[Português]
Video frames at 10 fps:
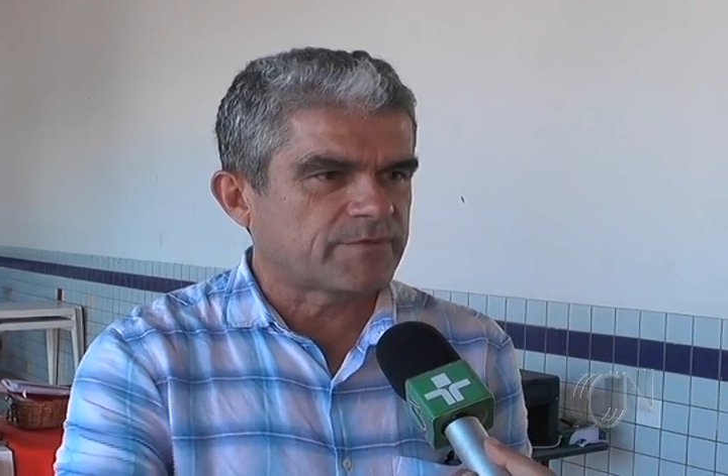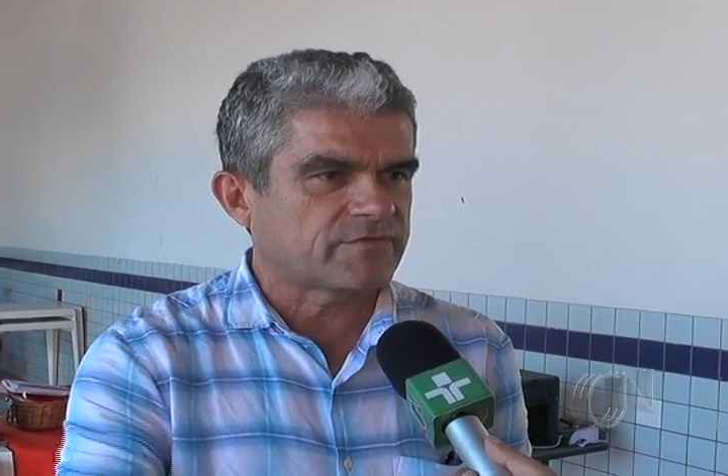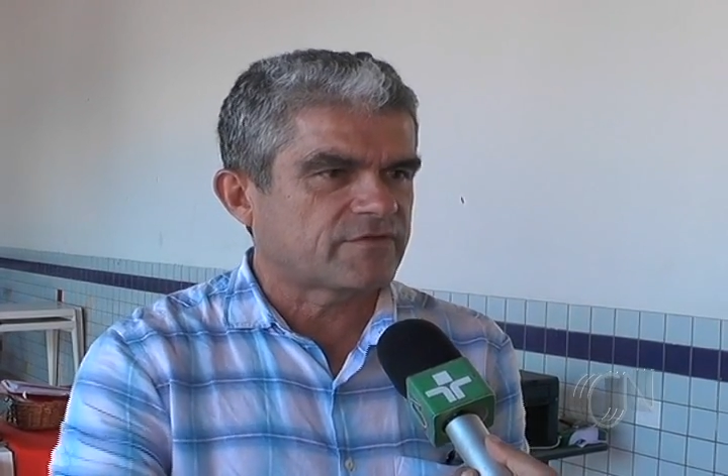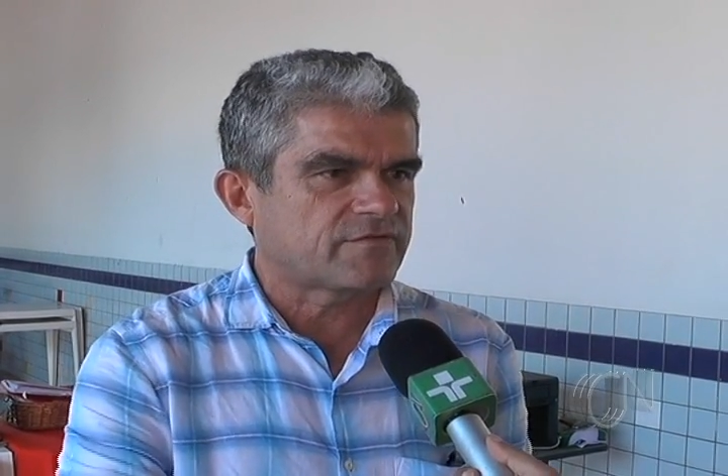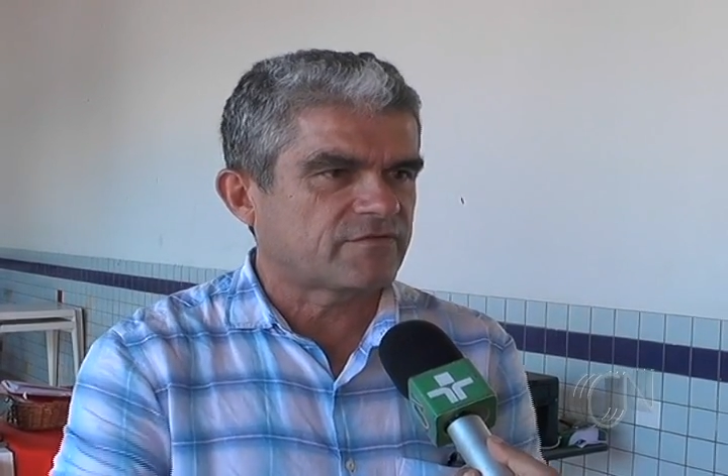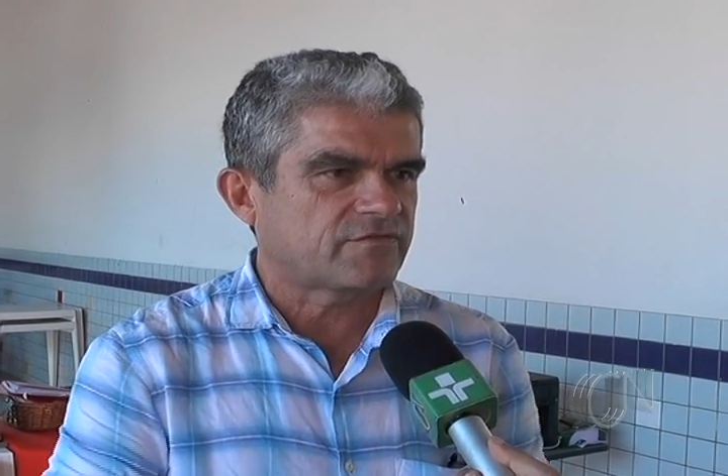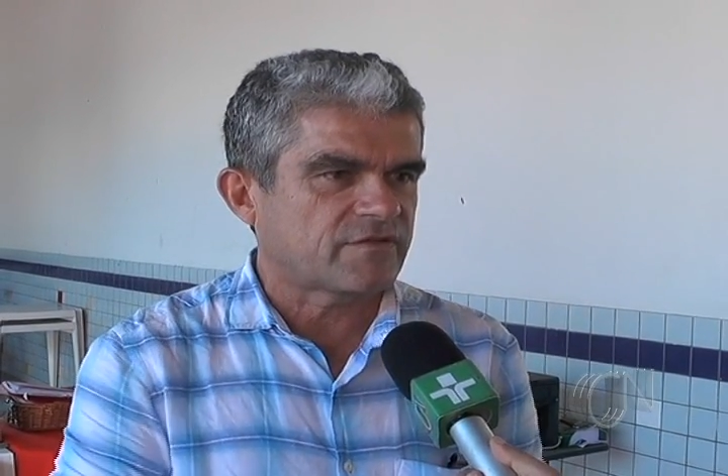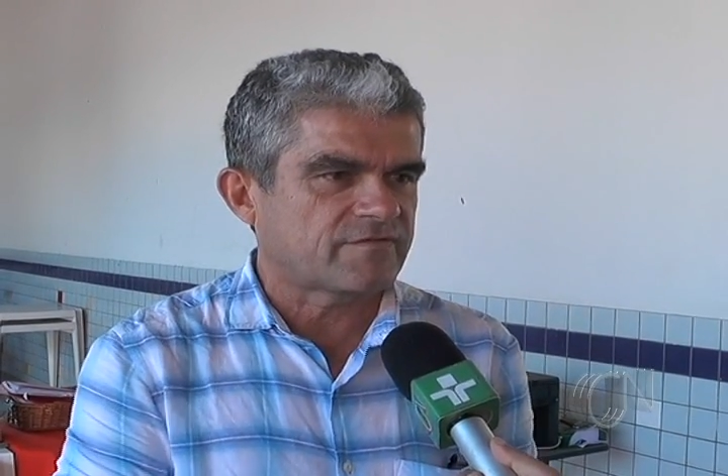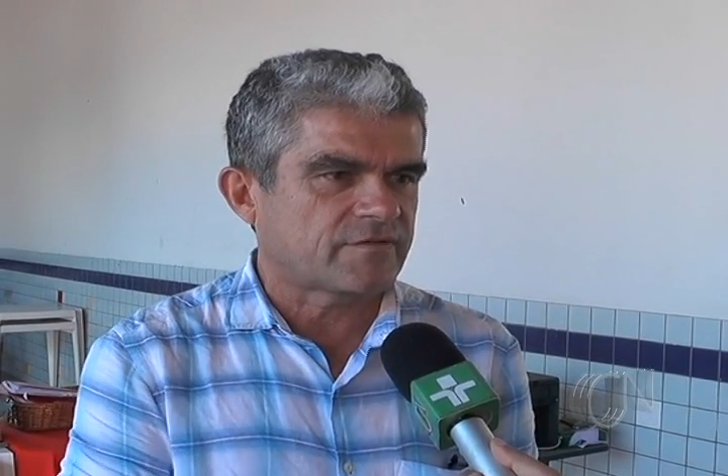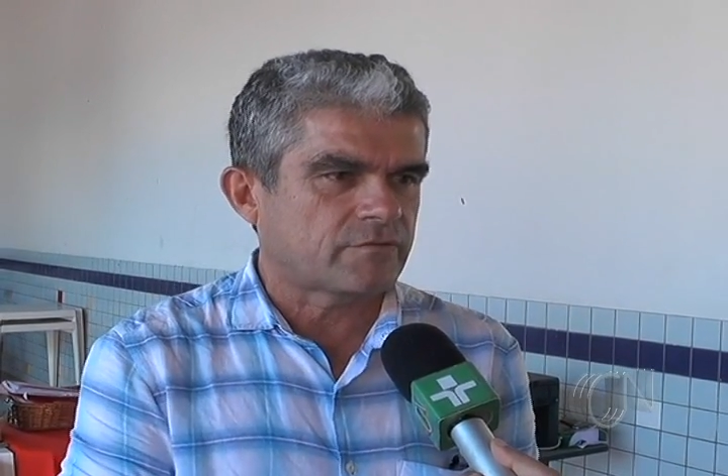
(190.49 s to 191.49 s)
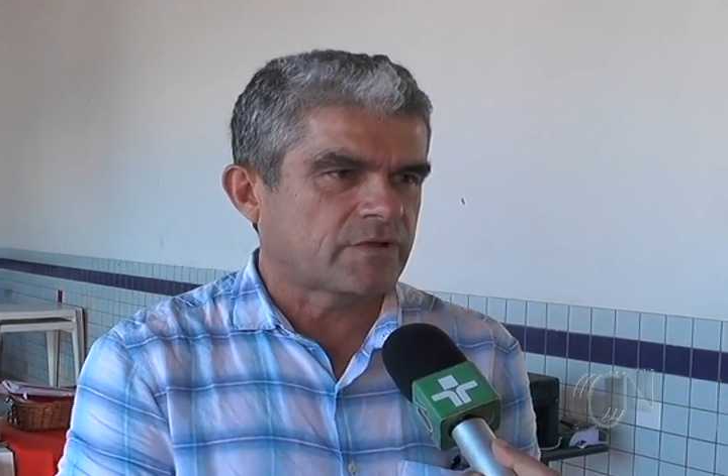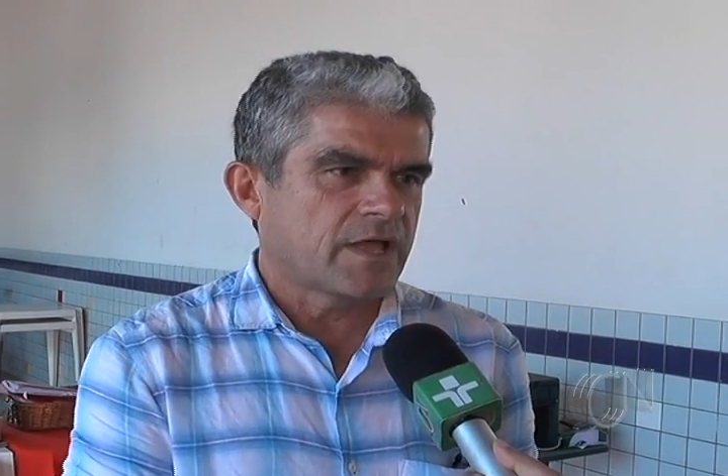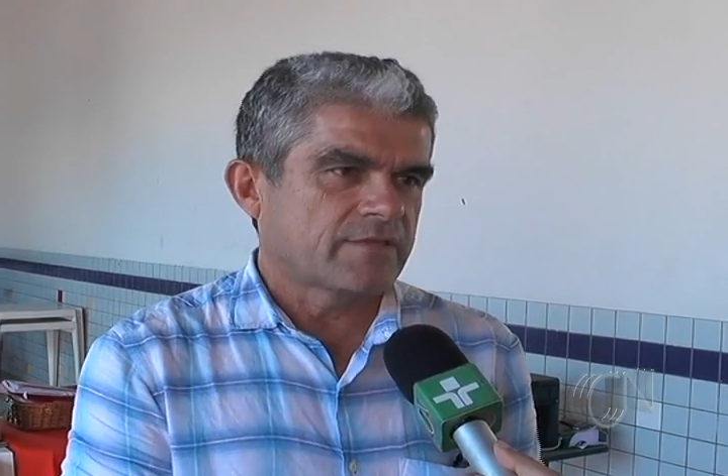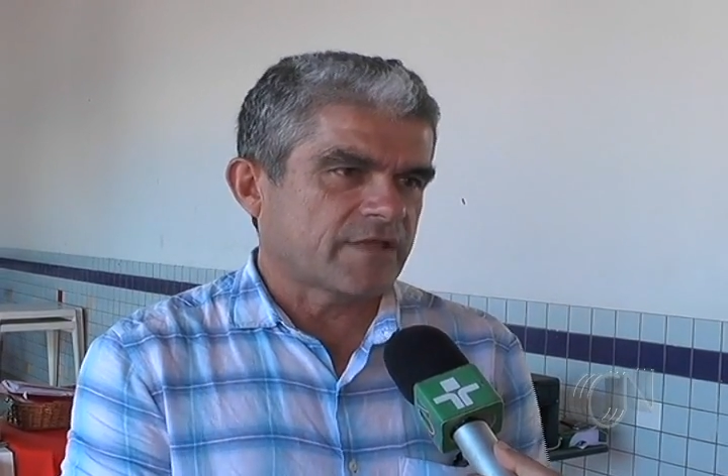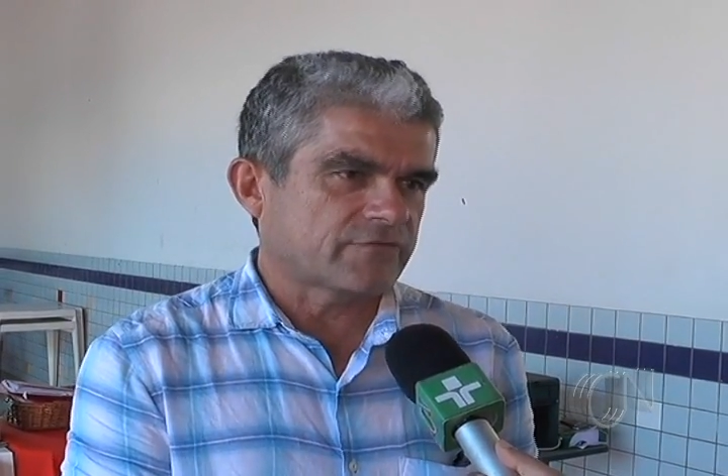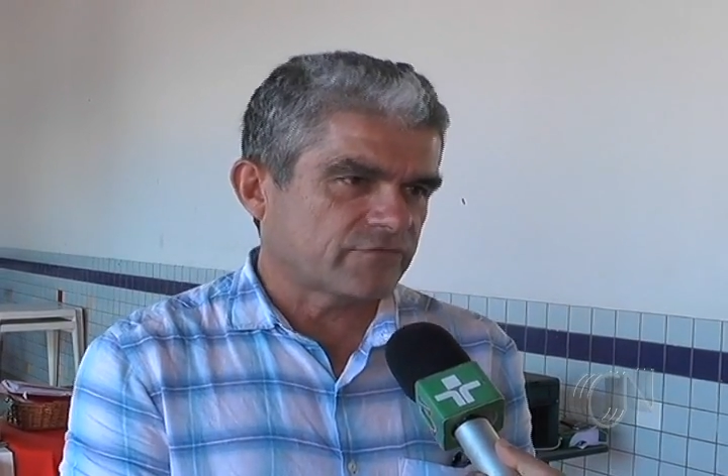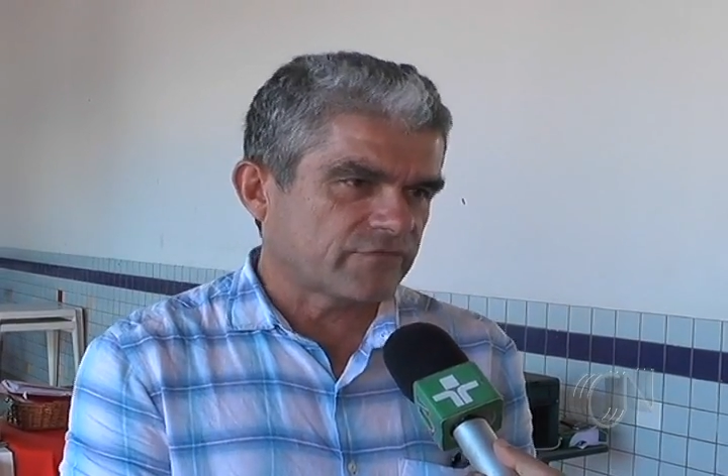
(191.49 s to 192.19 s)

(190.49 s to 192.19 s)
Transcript: pesquisa e extensão nas